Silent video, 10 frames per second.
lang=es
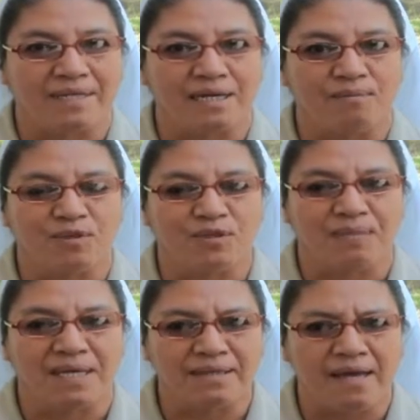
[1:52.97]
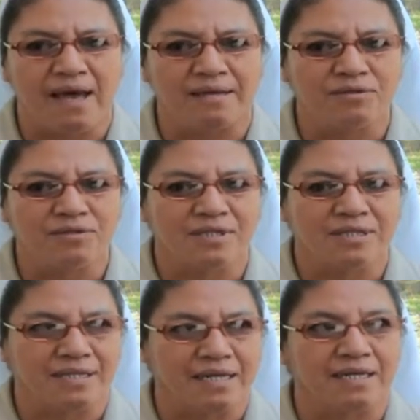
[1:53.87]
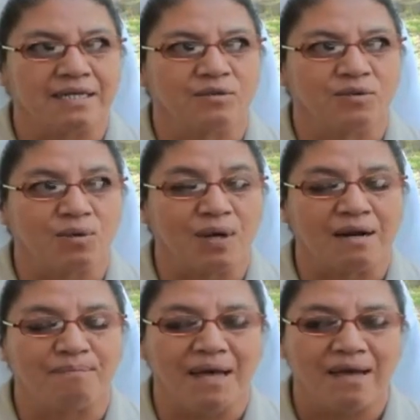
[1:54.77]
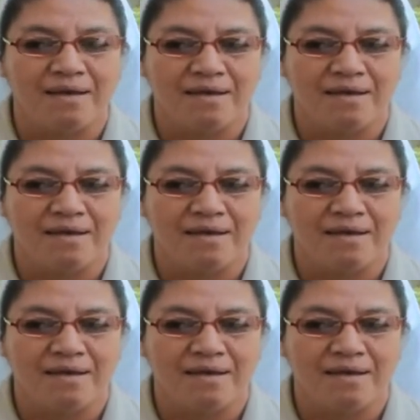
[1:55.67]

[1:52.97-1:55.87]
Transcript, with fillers: Tenemos 20 años de estar en Totogalpa